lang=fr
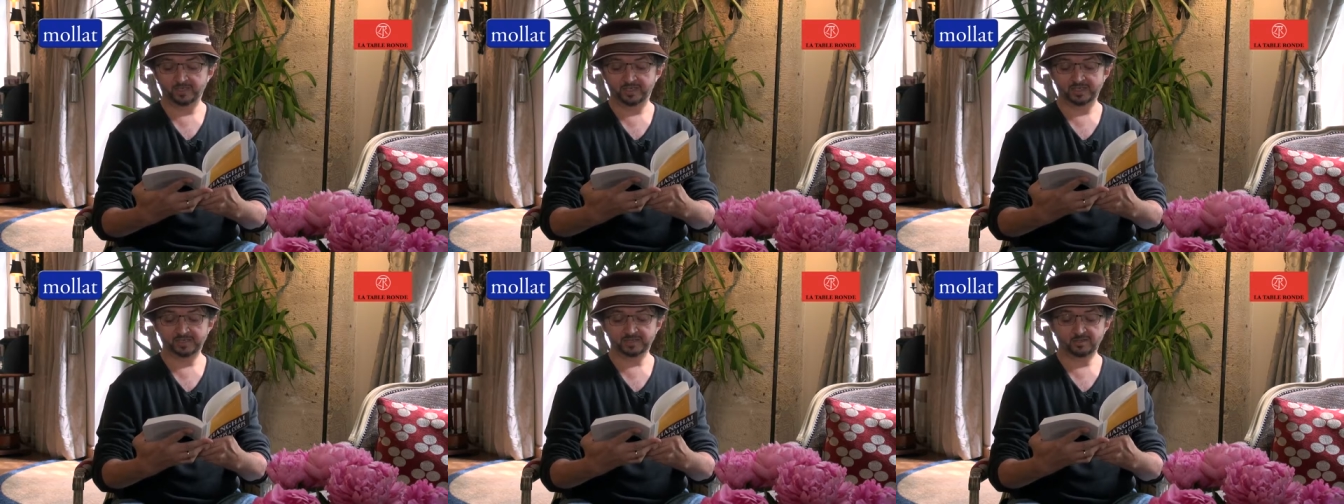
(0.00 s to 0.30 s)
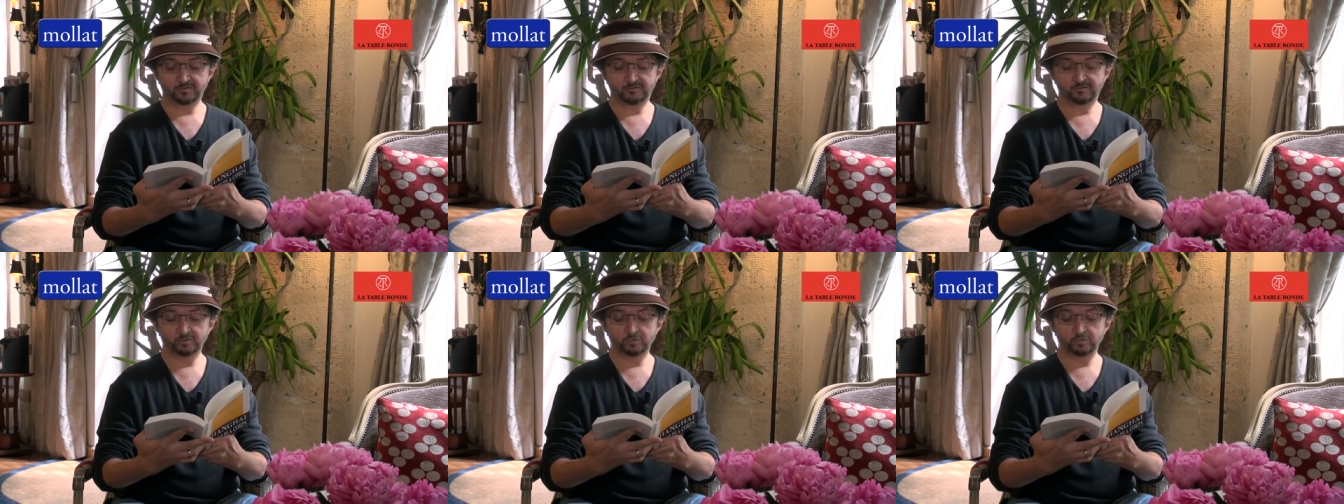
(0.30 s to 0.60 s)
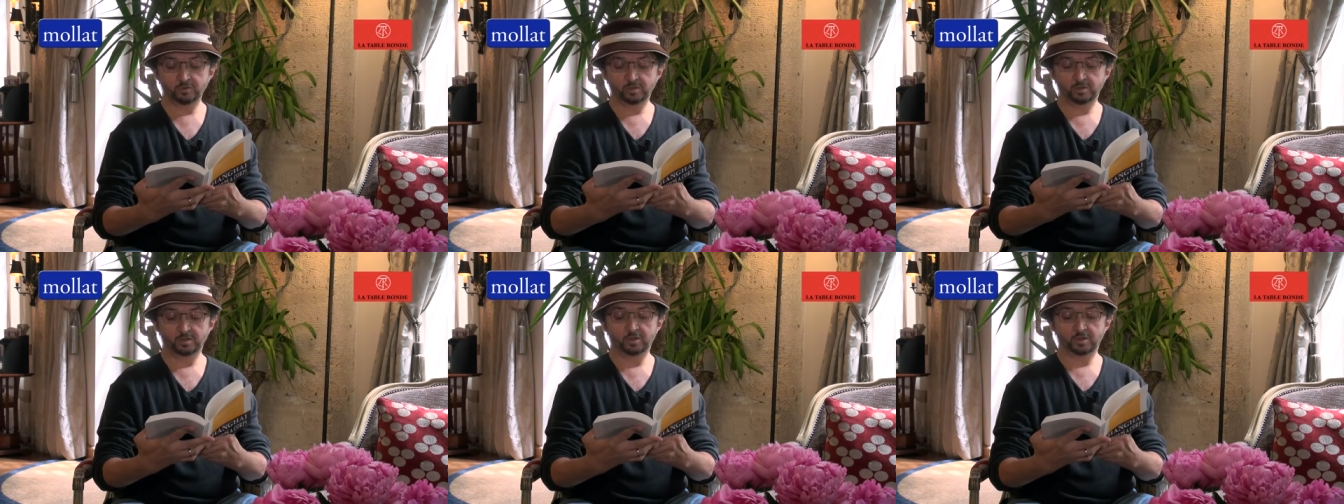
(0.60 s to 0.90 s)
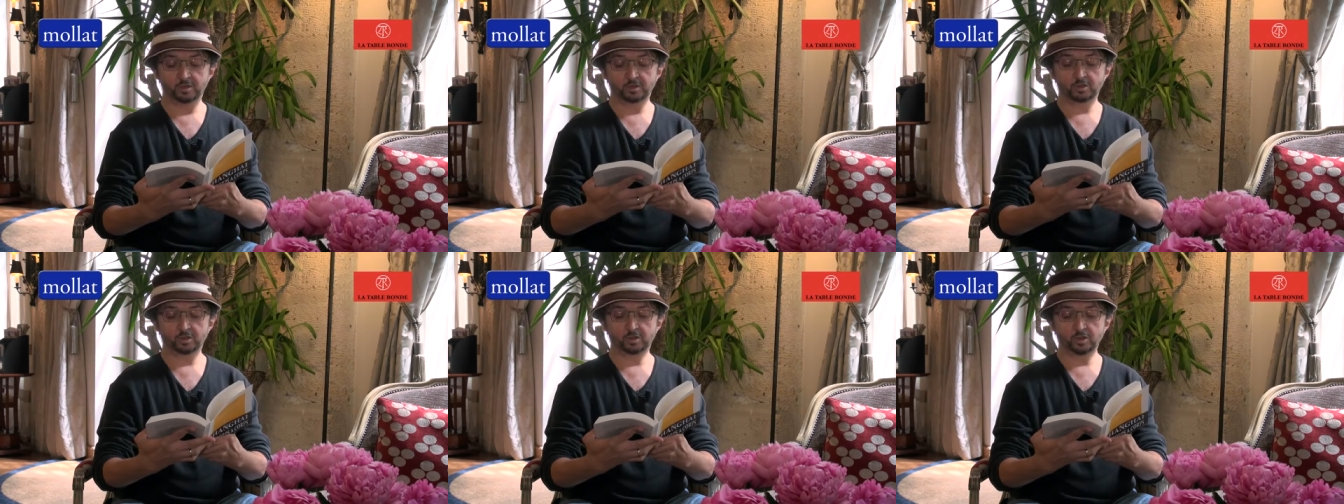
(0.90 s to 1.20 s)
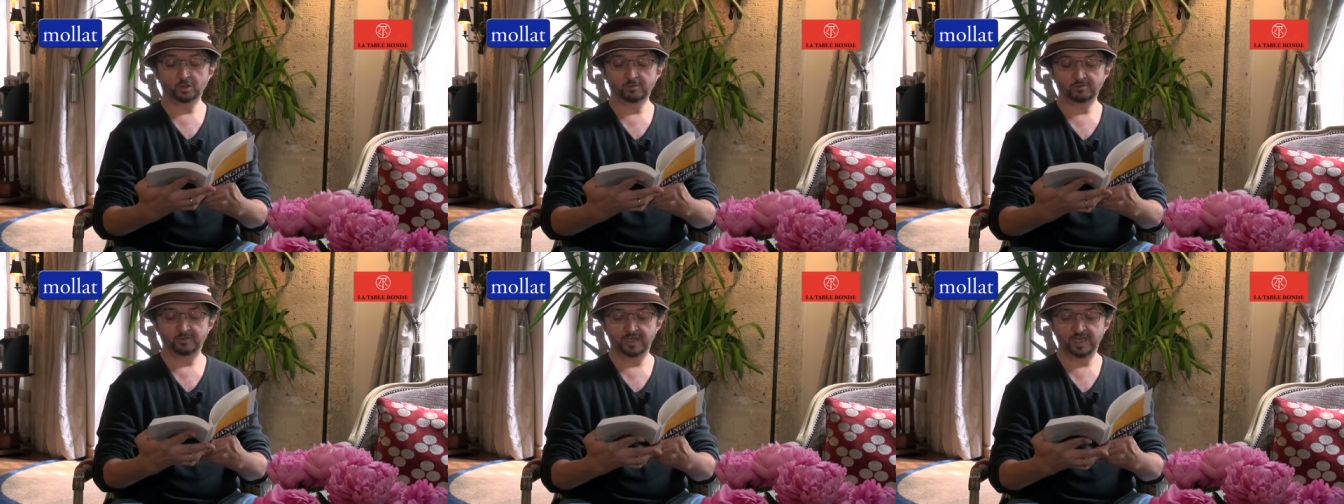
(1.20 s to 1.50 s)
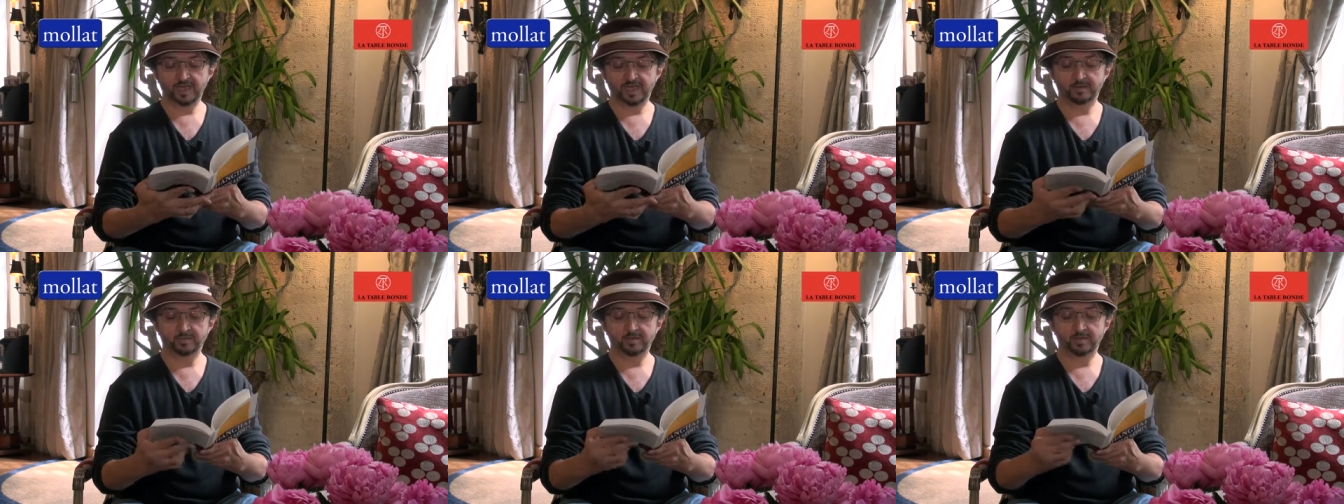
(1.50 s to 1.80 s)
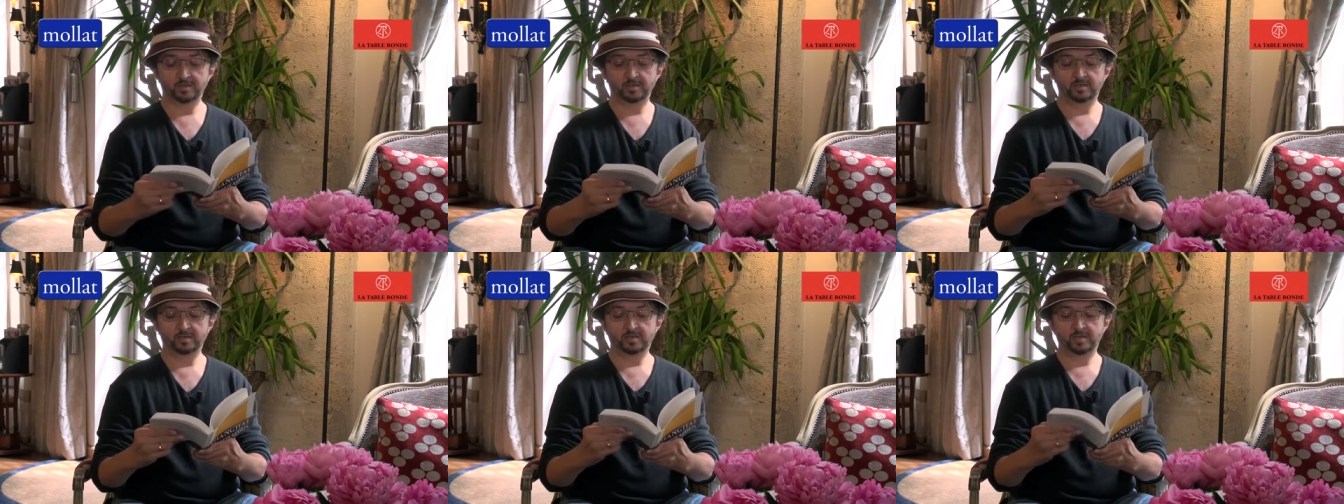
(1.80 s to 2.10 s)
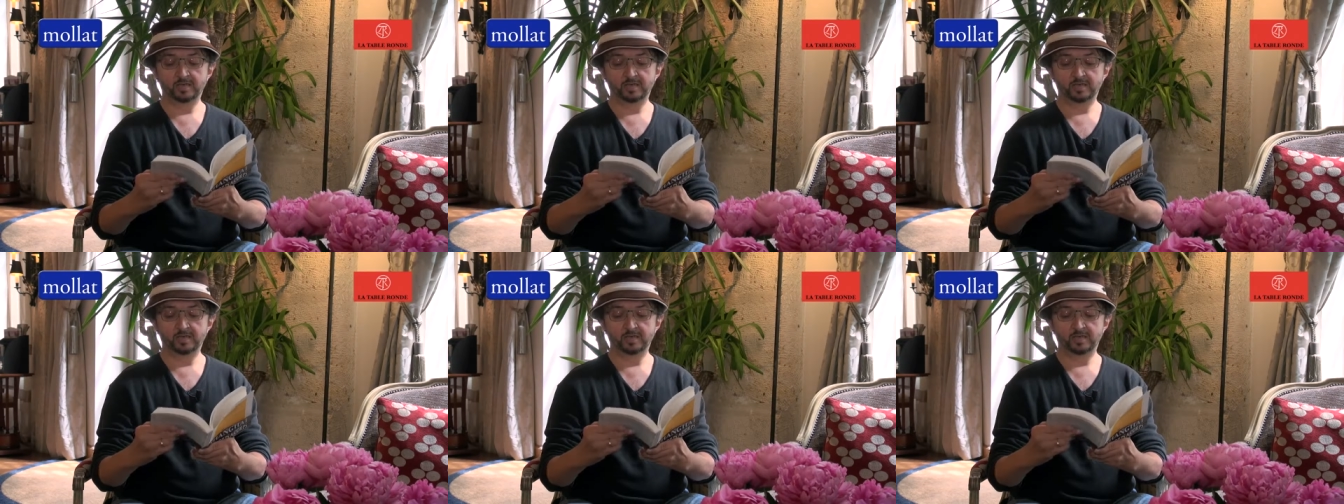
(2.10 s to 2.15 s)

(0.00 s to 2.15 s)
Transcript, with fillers: et sa foule corvéable,